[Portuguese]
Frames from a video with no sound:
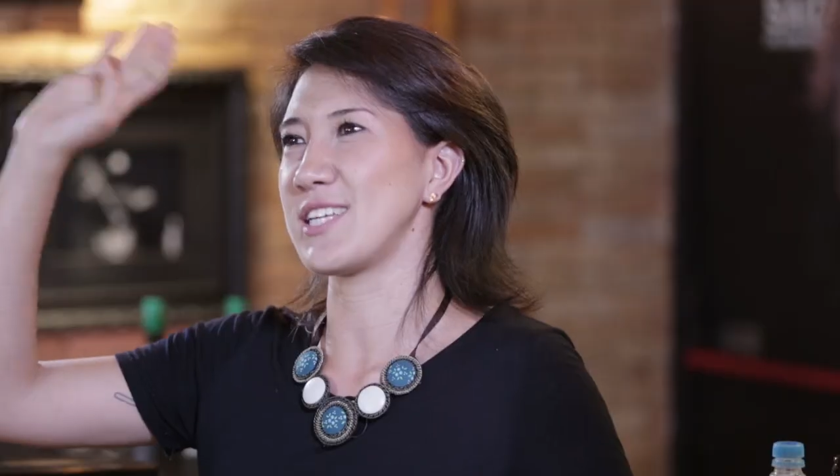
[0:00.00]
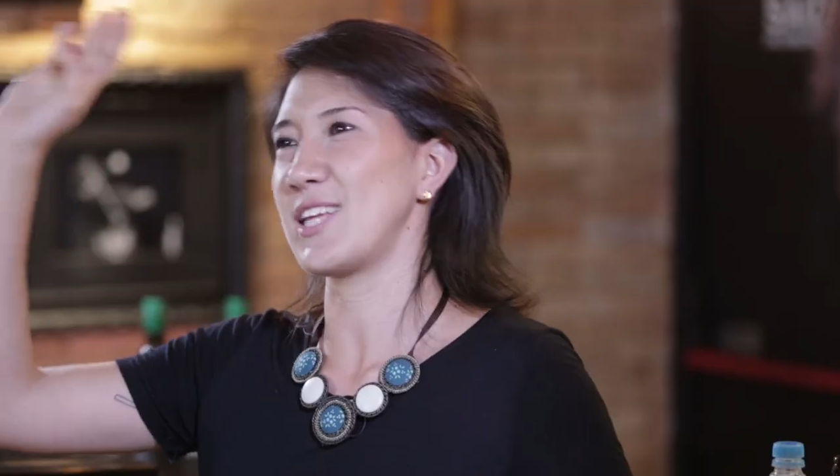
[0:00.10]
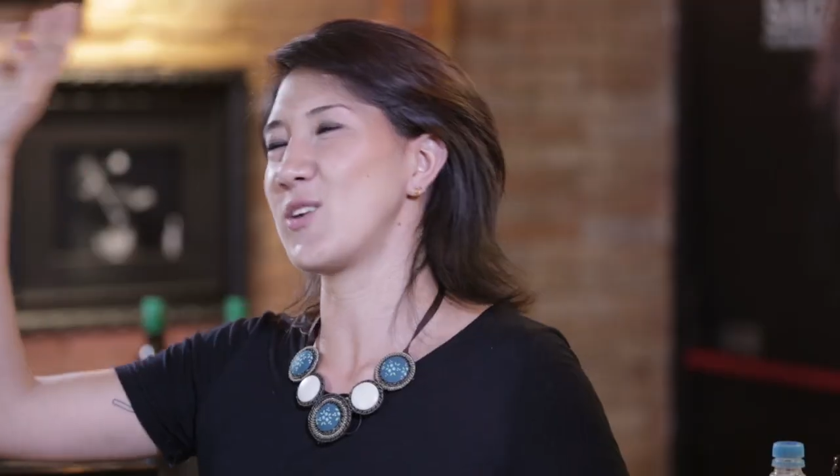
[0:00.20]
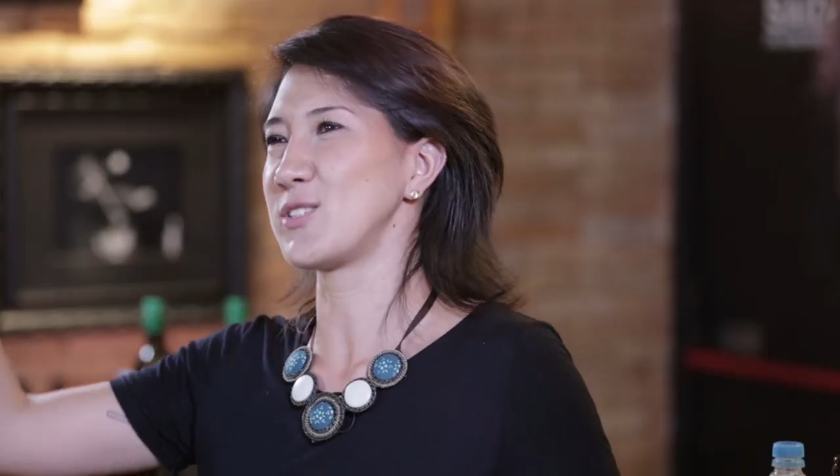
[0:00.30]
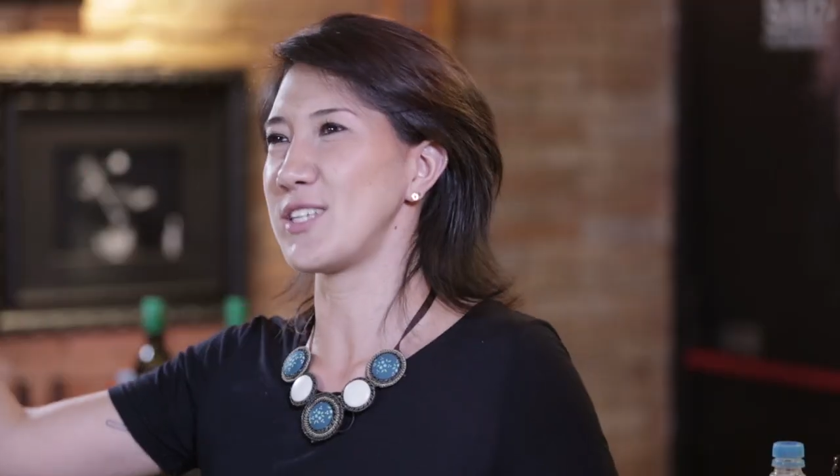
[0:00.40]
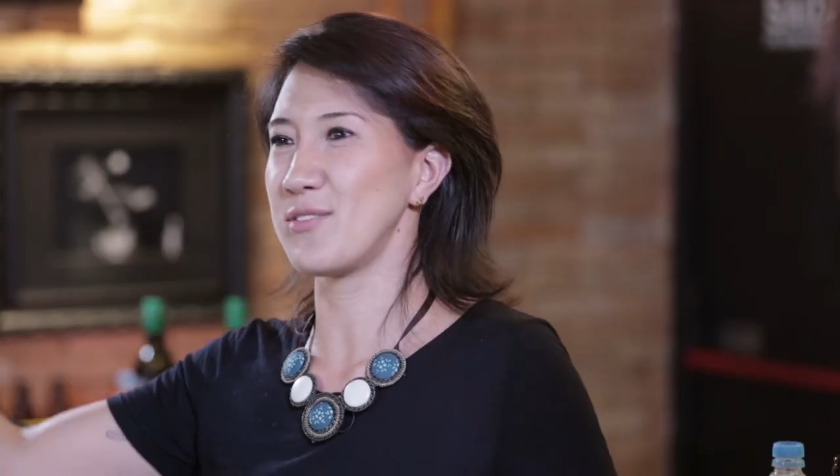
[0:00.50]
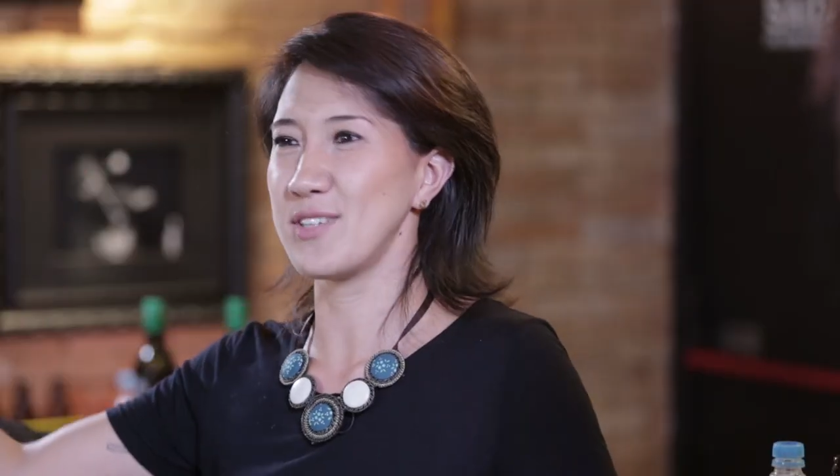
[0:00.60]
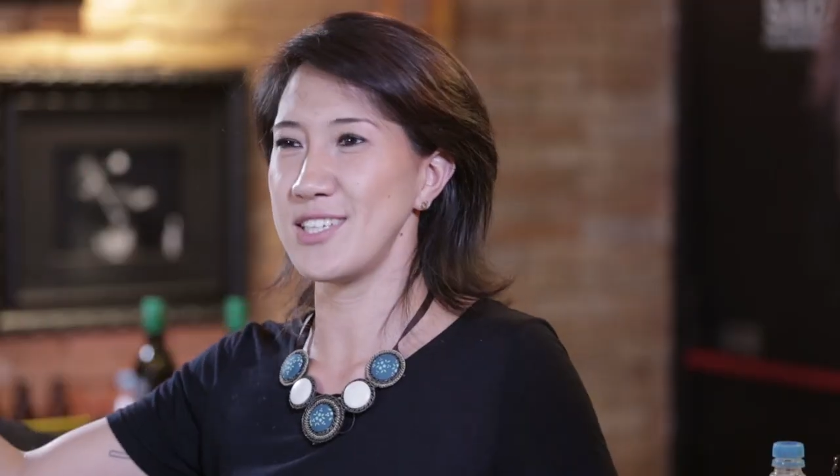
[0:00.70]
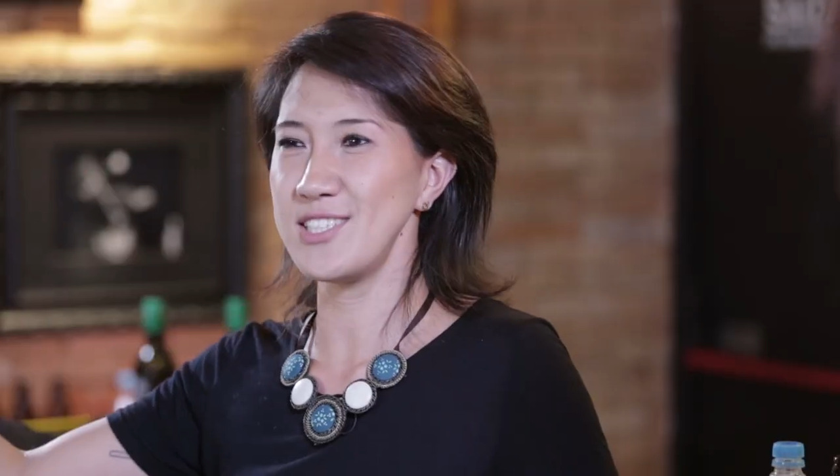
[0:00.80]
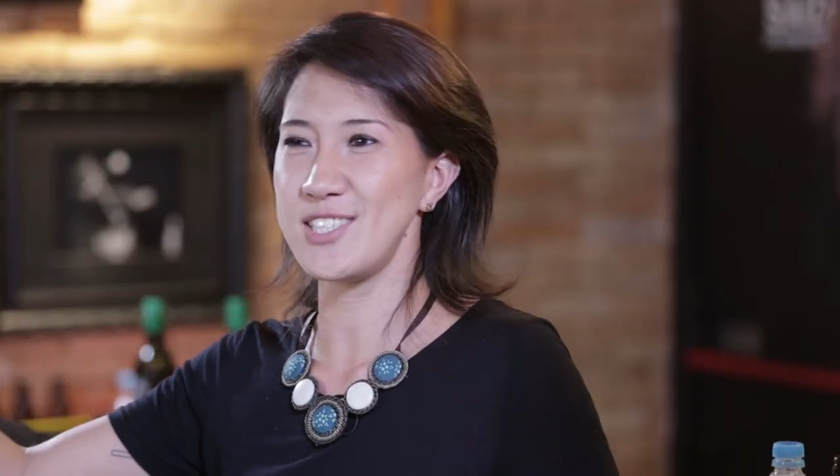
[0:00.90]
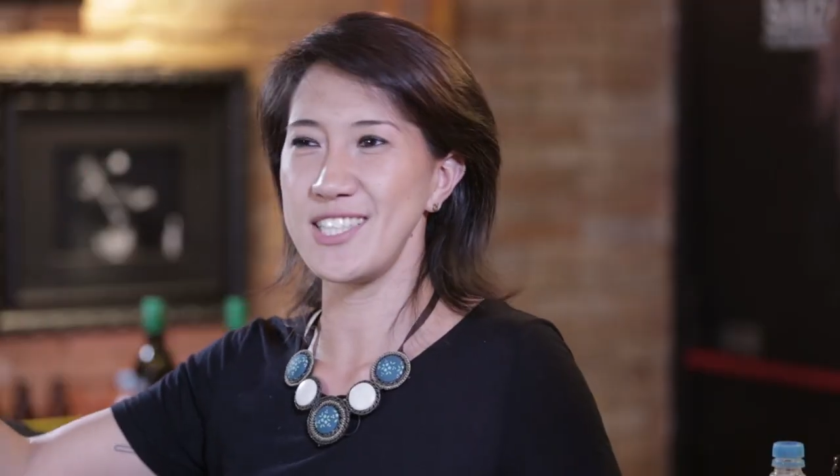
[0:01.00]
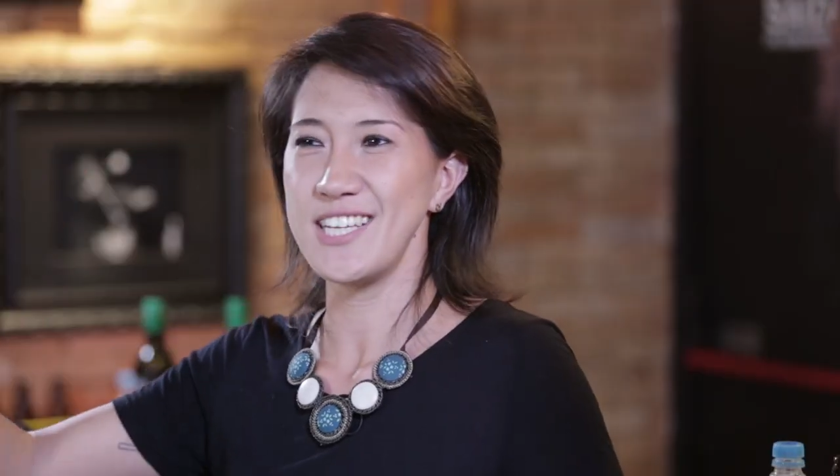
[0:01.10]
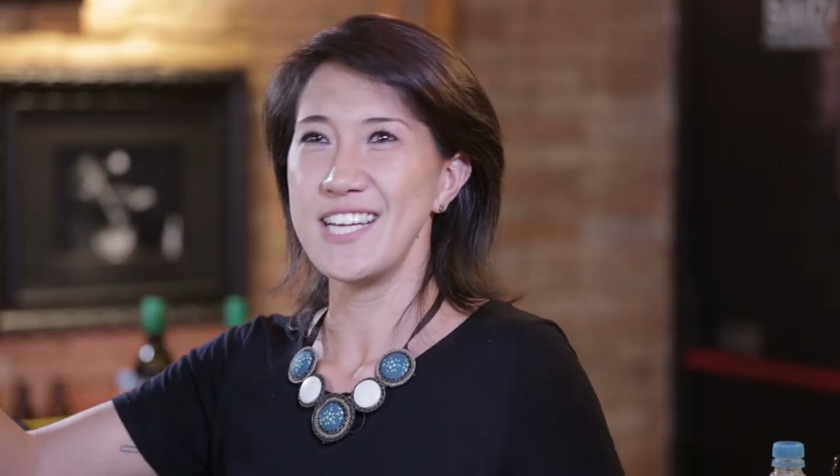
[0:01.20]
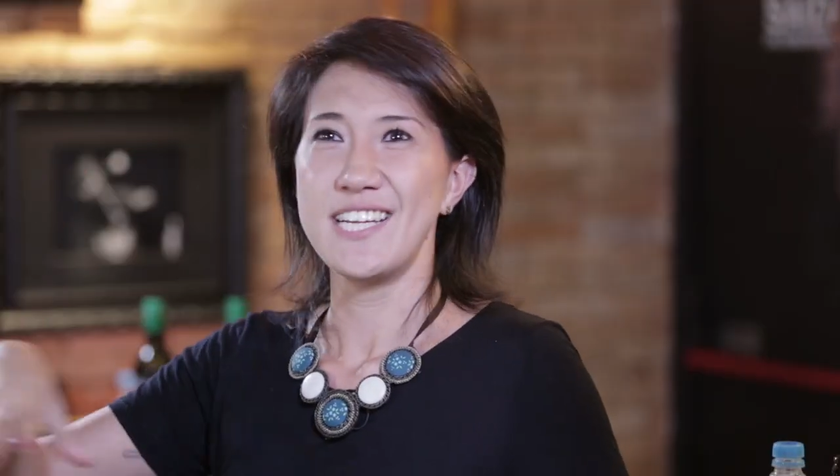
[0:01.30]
sei o que tem conservante.